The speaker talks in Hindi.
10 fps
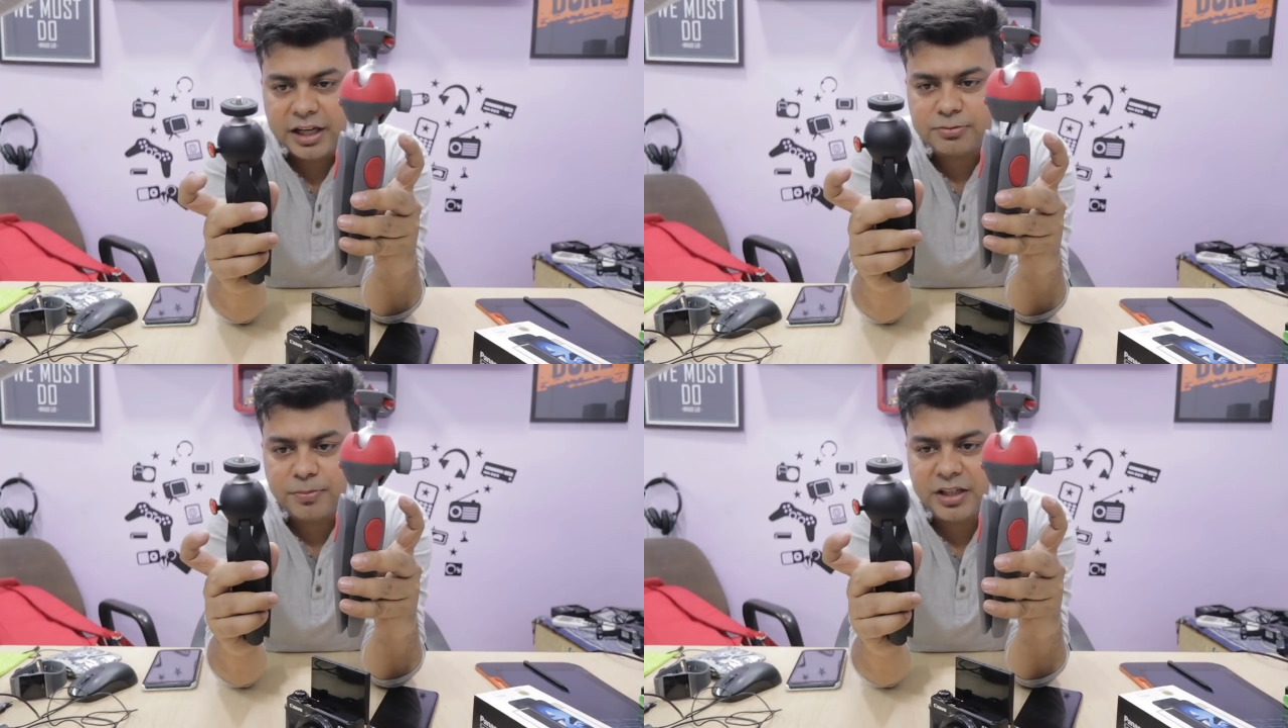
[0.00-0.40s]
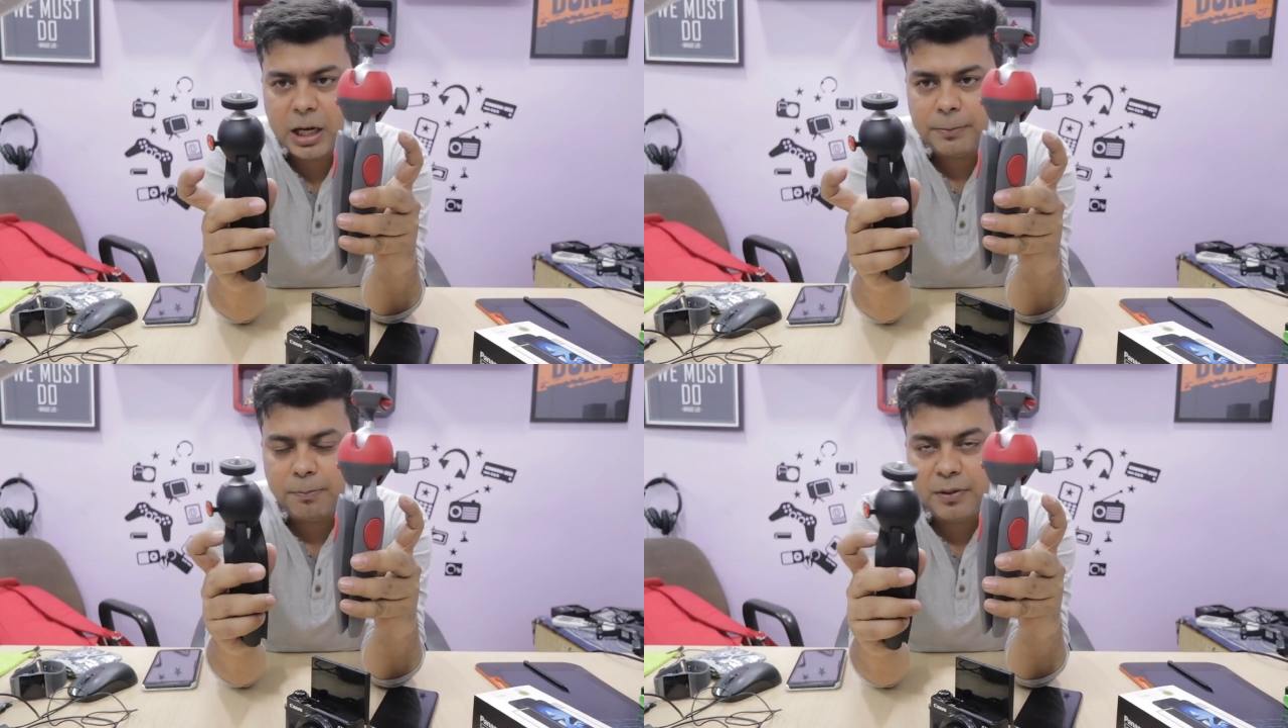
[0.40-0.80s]
इसमें
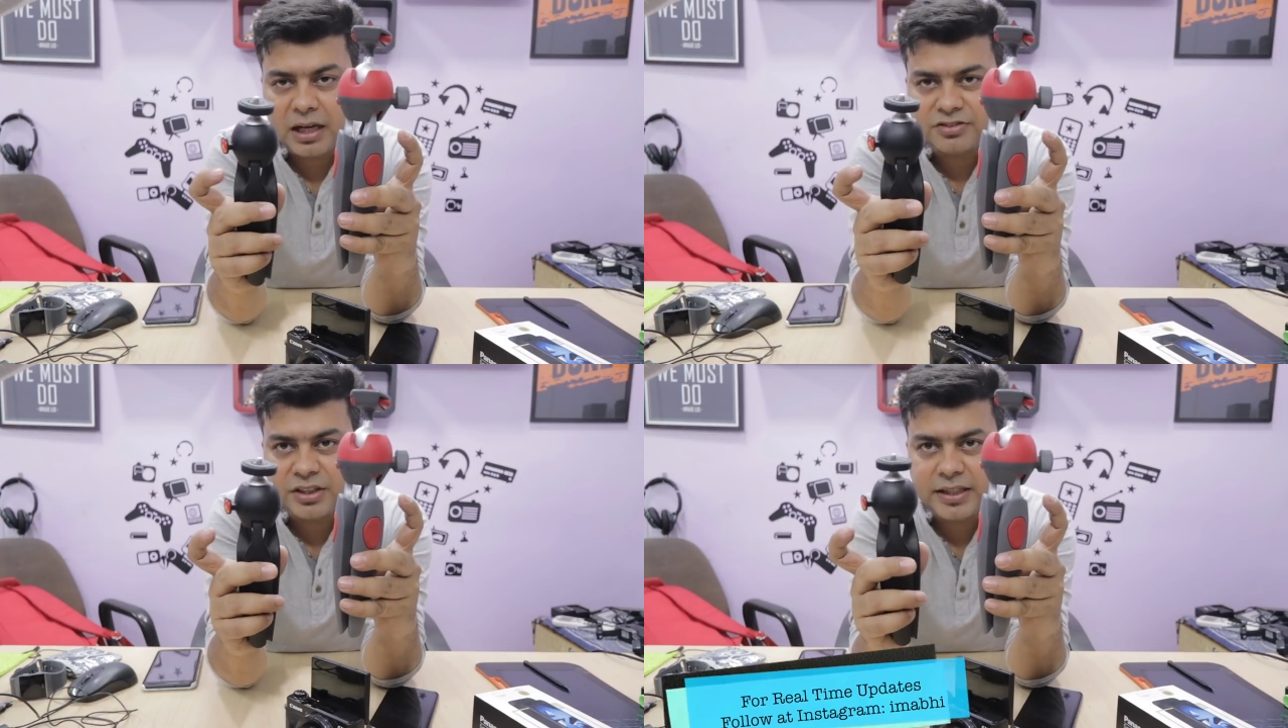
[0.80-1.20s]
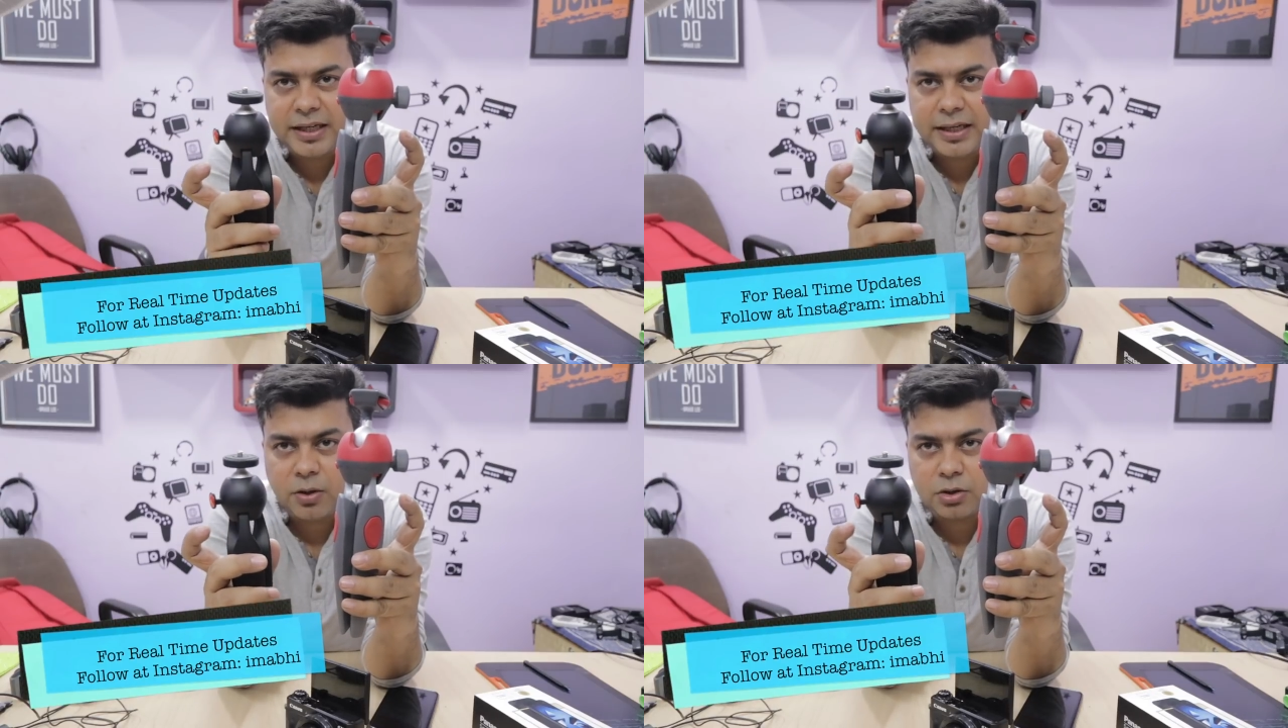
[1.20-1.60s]
यहाँ पे प्लास्टिक
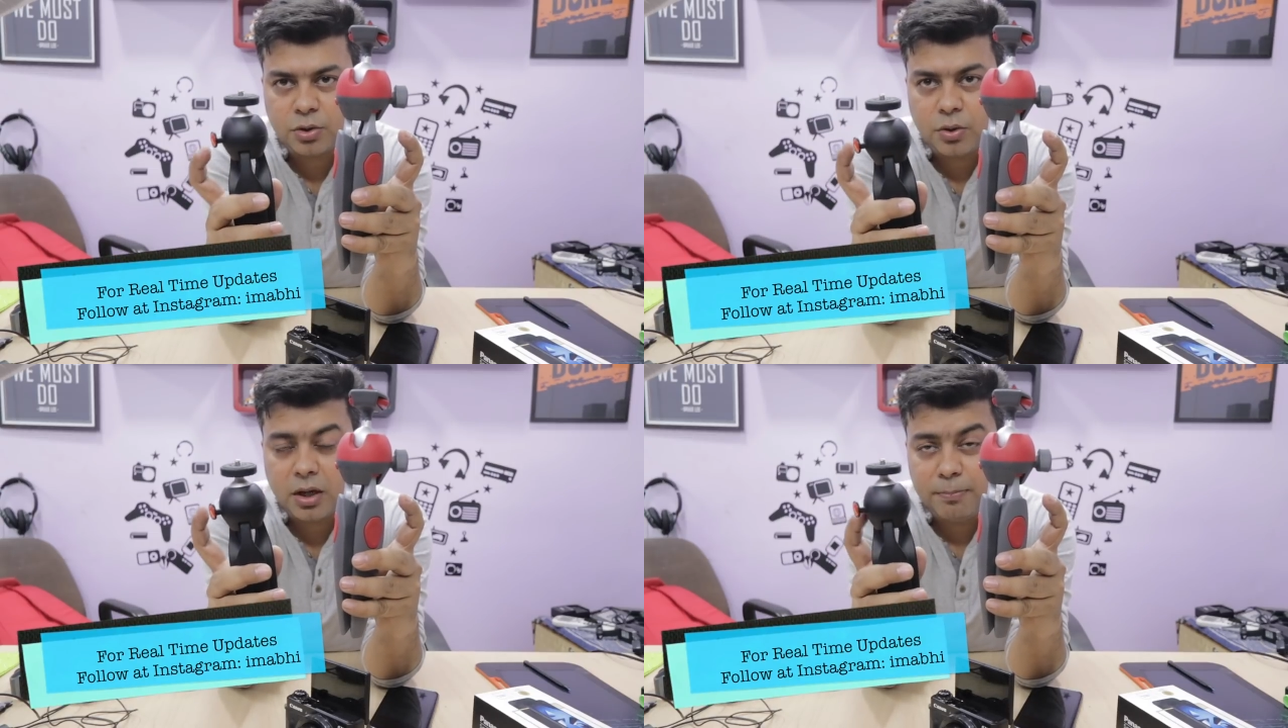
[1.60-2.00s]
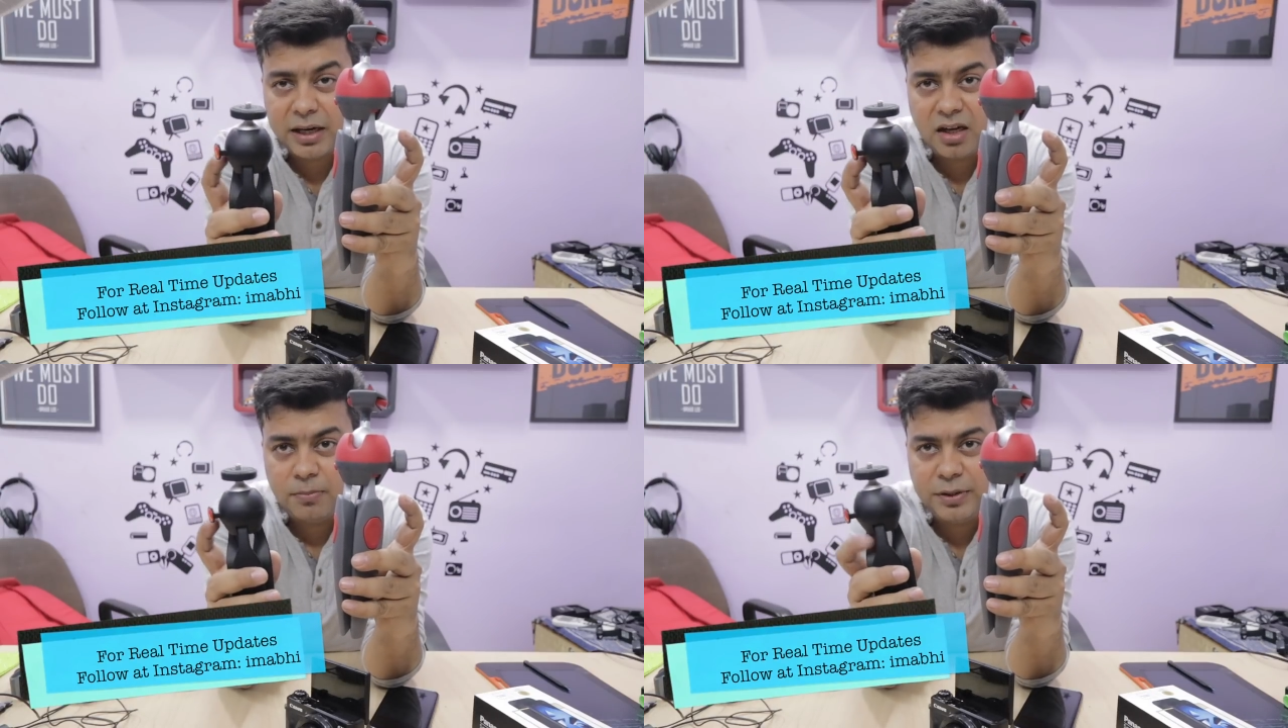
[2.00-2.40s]
है और थोड़ा
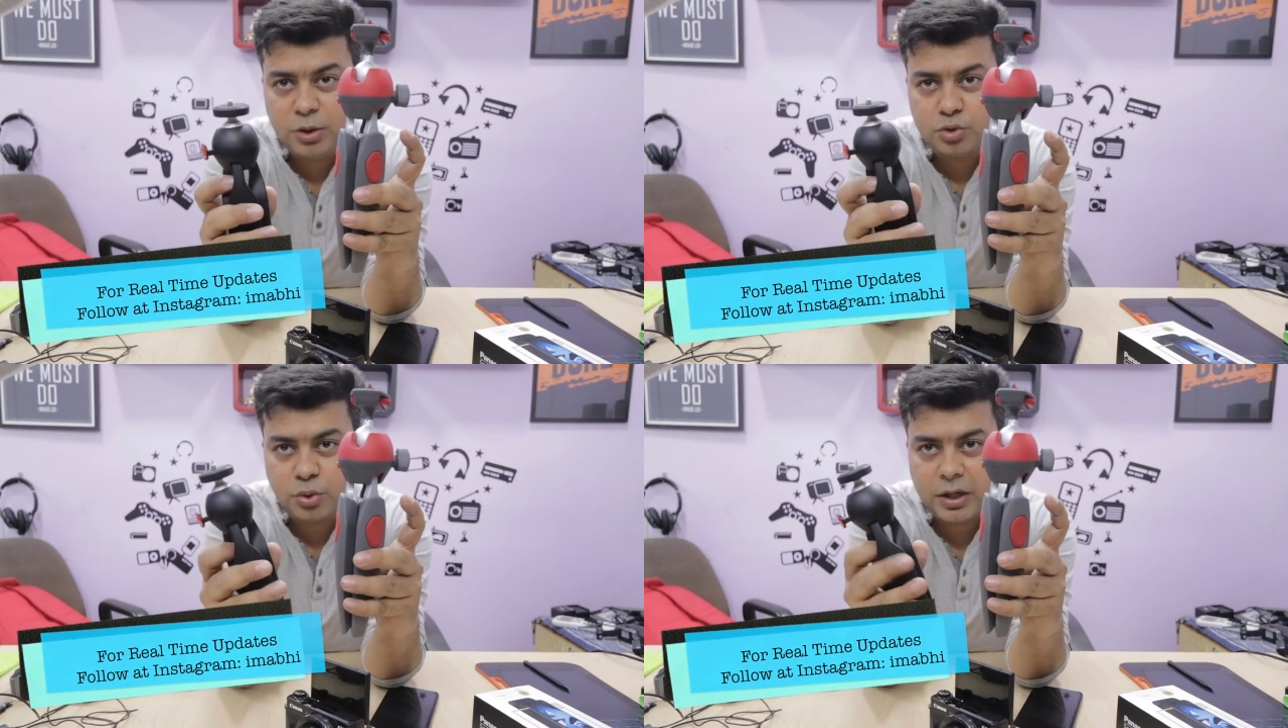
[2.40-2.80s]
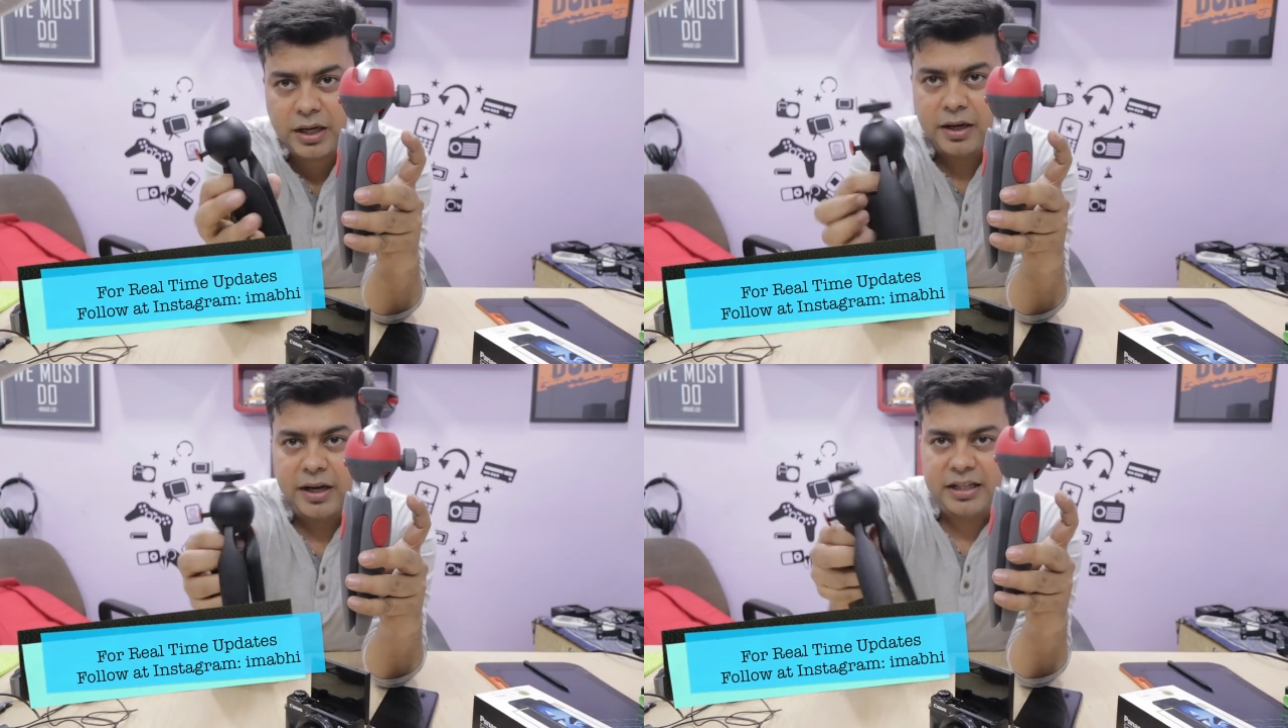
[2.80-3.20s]
मेटल भी यूज़ हुआ है